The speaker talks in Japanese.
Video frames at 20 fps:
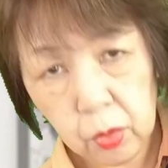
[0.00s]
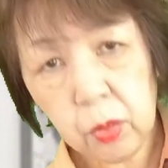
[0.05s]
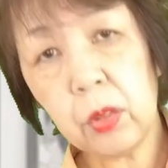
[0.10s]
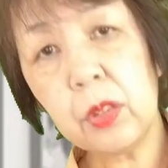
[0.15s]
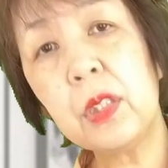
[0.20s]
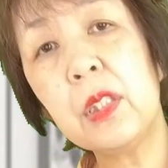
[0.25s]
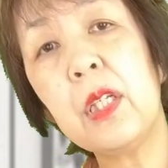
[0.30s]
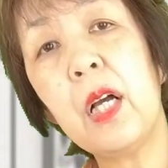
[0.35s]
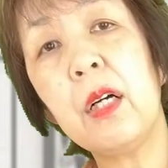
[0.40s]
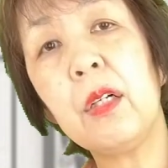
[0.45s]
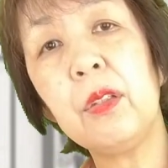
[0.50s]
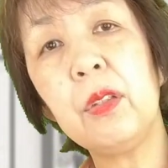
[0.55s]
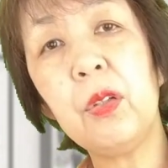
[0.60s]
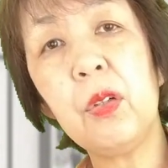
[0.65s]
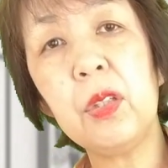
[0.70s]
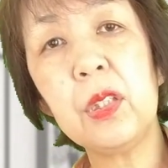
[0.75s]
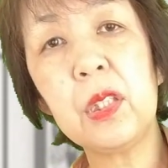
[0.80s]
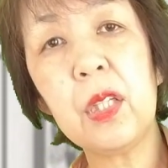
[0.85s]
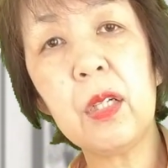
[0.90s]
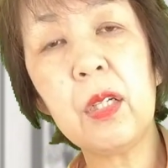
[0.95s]
と着
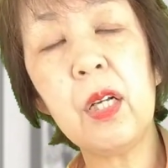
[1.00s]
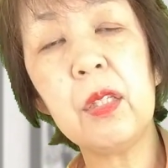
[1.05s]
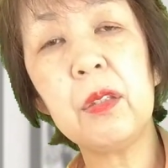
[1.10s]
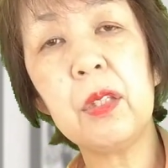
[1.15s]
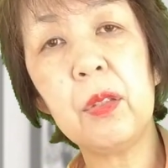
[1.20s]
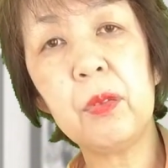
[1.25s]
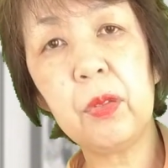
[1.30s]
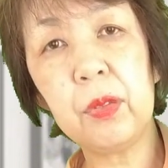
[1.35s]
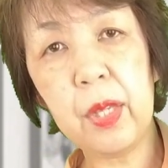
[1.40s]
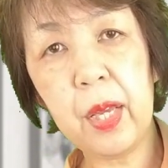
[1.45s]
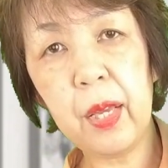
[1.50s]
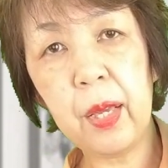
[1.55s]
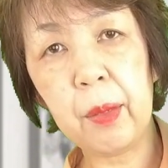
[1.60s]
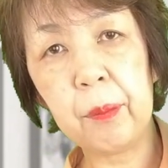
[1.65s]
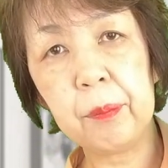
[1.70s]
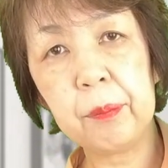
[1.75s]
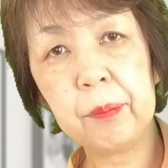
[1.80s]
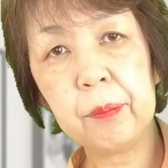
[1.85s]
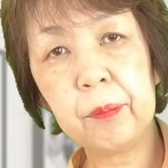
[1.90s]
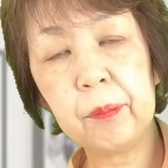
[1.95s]
用したかったの
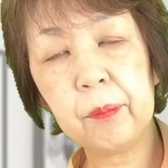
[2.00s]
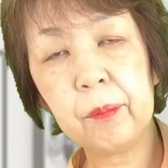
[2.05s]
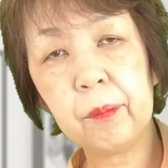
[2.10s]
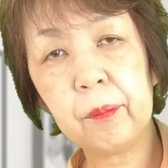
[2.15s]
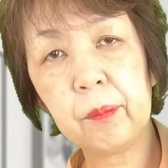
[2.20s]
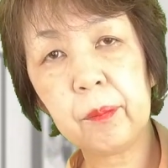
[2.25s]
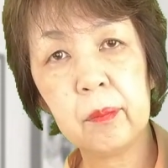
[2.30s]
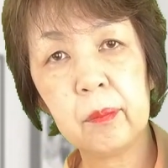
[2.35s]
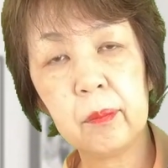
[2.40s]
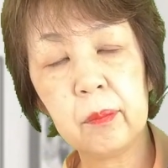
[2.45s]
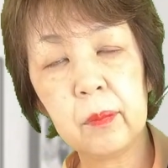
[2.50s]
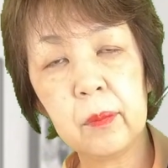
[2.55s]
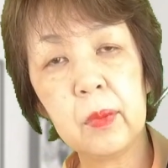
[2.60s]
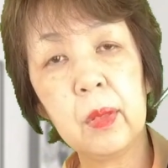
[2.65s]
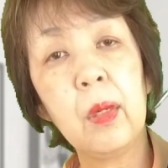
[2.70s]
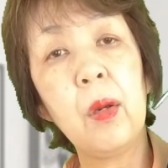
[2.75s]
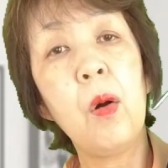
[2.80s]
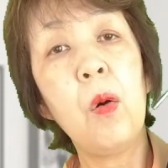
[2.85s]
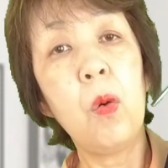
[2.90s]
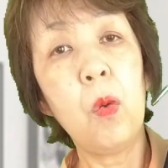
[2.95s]
で、
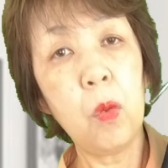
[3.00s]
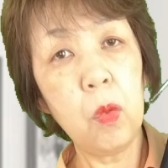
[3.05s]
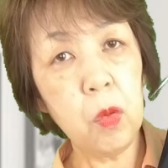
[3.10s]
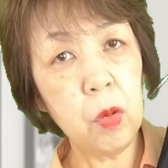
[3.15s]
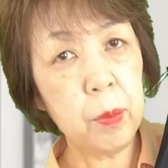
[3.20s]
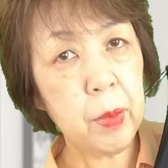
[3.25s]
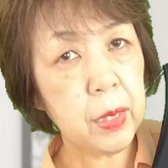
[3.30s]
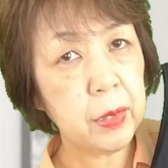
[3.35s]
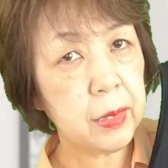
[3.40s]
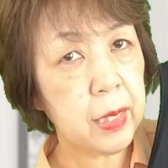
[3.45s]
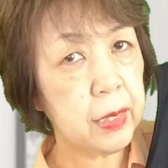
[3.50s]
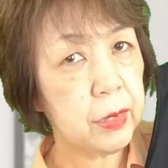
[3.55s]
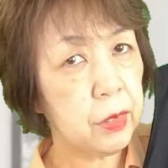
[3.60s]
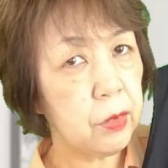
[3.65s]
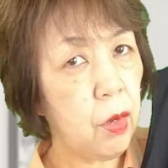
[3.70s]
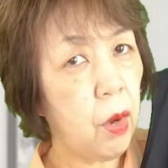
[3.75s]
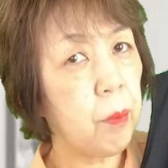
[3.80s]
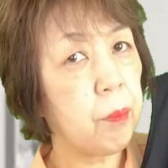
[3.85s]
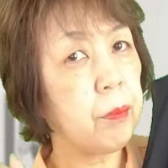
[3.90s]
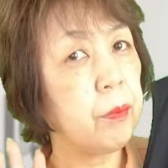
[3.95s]

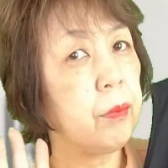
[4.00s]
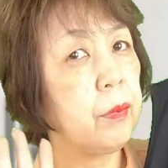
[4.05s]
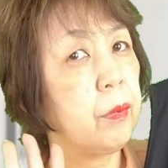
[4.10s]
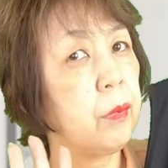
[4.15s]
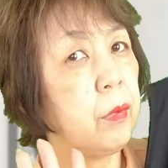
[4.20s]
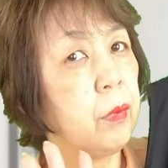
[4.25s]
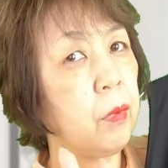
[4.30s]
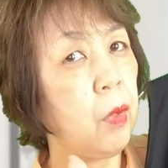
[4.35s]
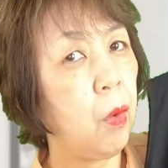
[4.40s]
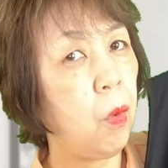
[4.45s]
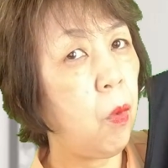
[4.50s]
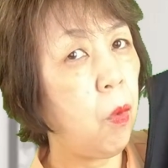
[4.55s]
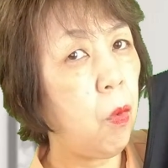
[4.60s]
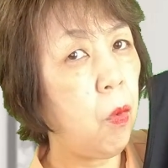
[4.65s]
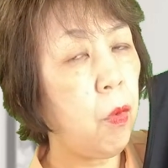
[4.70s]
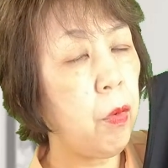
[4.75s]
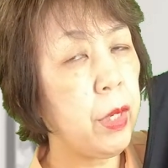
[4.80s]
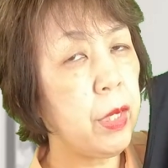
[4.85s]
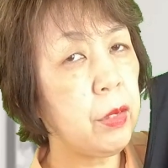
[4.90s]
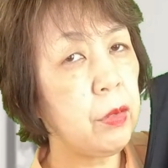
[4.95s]
オーバーサイズの
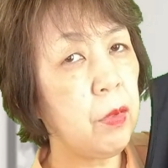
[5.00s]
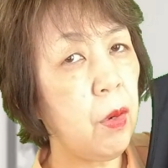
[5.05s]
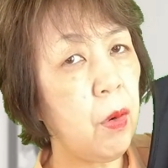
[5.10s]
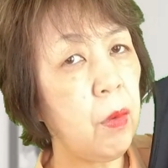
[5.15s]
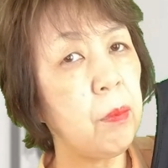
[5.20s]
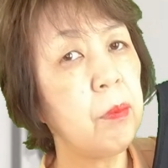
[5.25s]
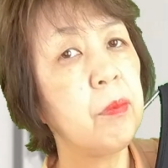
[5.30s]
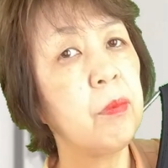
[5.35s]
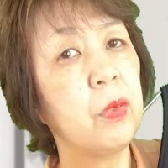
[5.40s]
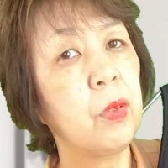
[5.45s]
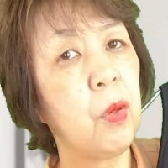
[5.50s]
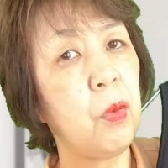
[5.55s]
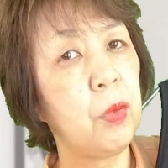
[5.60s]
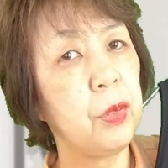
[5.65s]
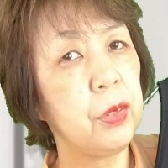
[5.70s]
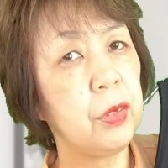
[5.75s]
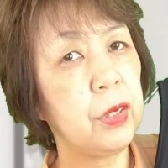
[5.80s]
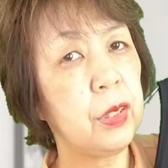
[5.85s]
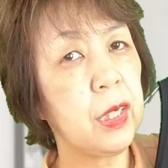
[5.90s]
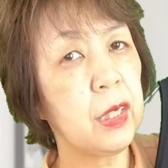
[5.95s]
OL を
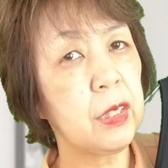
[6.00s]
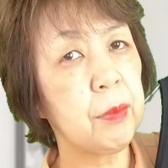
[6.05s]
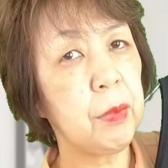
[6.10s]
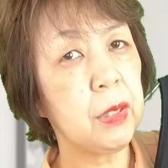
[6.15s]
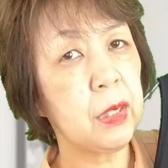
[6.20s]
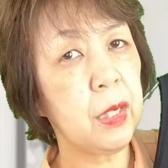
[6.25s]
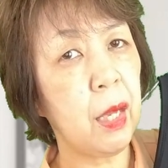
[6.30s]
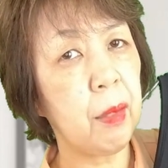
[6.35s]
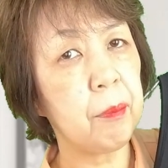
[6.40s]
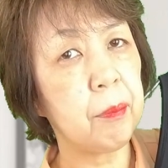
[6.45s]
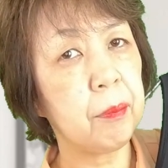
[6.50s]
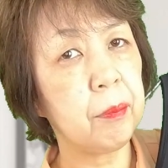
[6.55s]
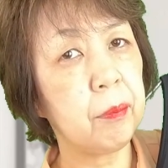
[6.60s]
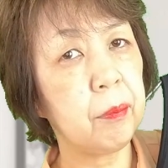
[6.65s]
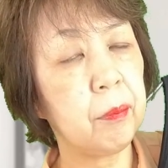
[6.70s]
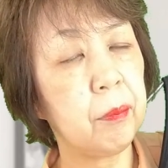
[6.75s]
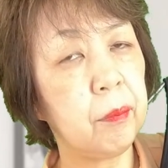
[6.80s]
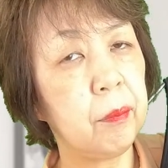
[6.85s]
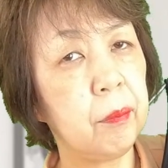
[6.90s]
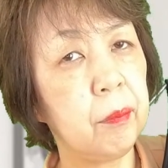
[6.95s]
購入いたしました。
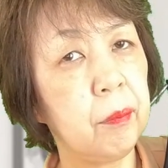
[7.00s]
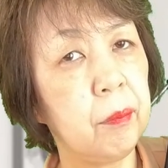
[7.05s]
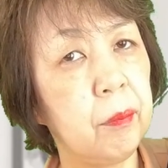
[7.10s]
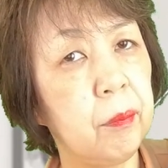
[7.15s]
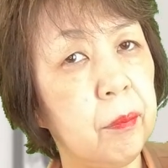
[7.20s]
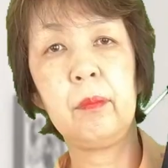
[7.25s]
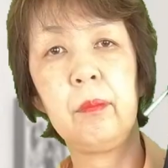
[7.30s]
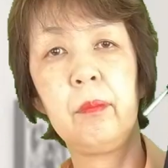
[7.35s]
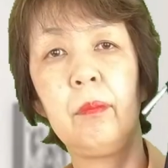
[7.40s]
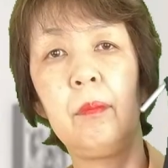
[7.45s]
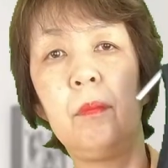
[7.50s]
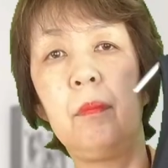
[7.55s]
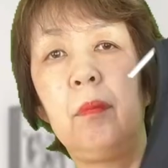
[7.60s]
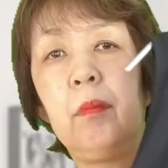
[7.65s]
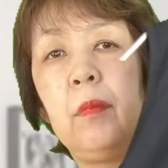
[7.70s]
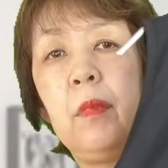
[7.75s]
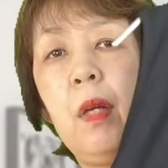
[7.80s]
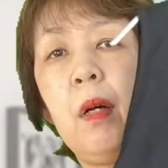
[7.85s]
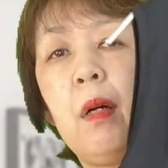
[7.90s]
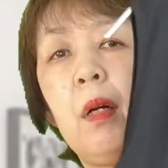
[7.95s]

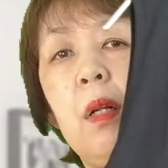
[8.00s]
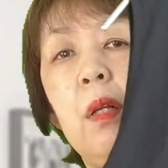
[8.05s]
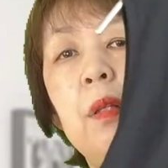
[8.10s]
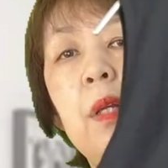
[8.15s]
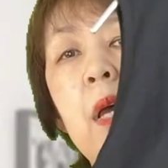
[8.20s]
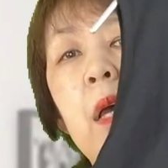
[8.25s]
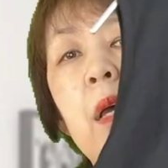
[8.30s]
だから